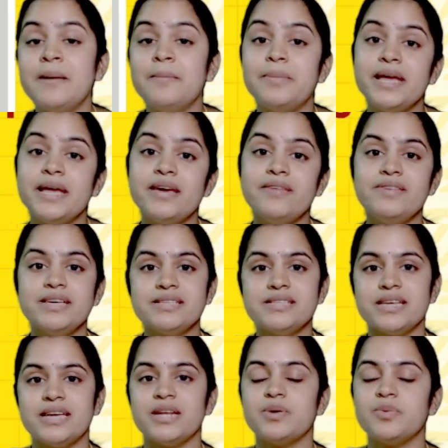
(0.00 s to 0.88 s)
ப்ரீவியஸ்
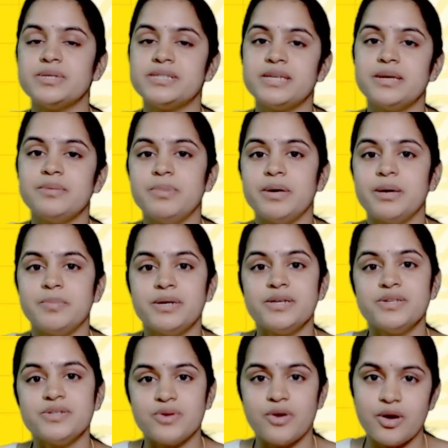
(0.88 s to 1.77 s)
இயர் கொஸ்டின்
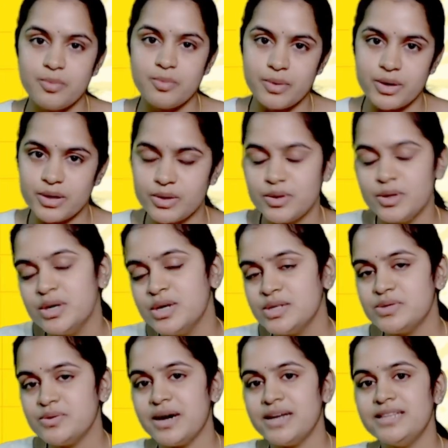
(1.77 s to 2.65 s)
பேப்பர் சால்வ் பண்ணும்
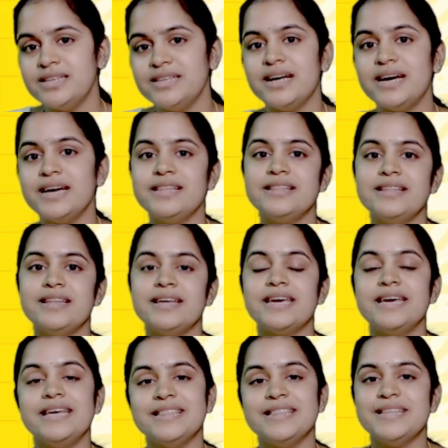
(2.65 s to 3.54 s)
ஸோ அதுதான்
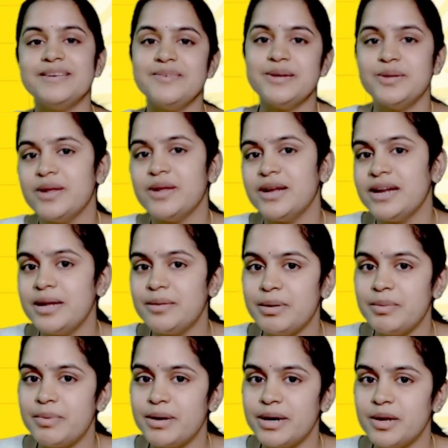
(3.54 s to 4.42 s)
இன்றைக்கி இந்த வீடியோவில் நம்ம
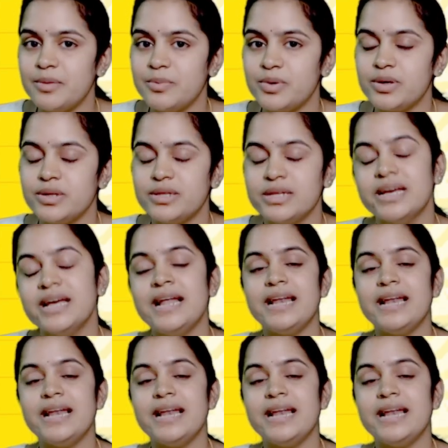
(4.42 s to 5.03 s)
பண்ண போகிறது